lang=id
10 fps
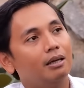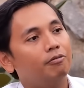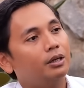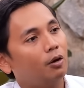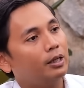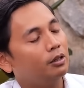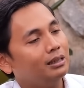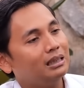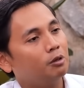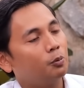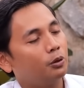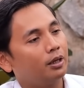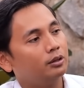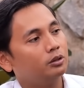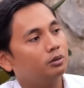if we, kalau Indonesia mau
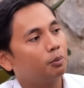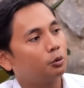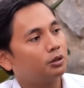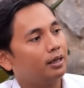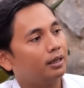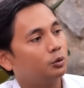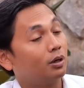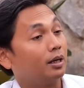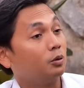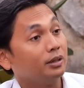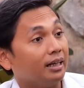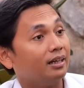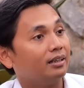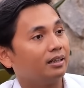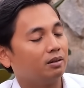punya perusahaan yang juara
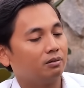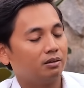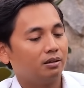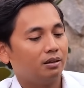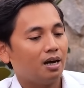dunia gitu, yeah.